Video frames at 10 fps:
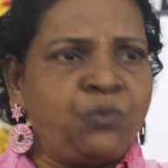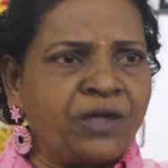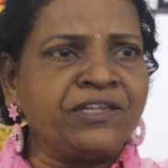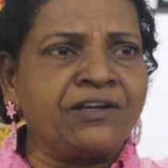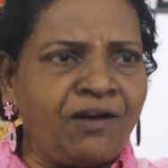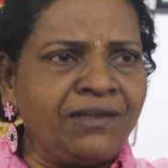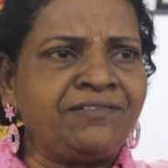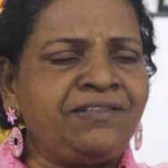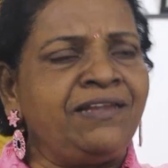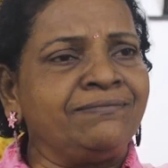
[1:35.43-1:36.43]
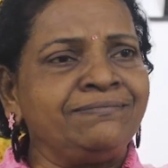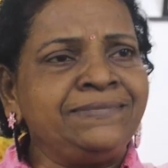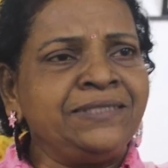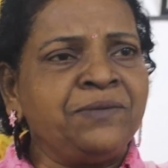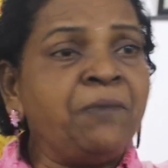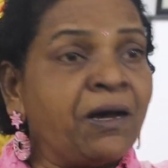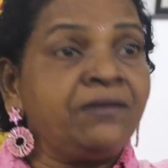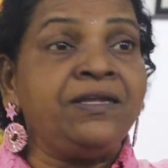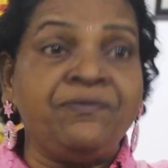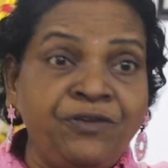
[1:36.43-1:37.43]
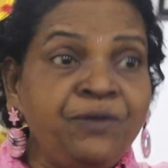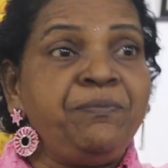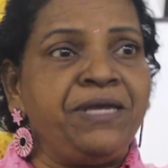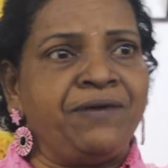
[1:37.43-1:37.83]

பாரதி வாழ்ந்த காலத்தில் பாரதி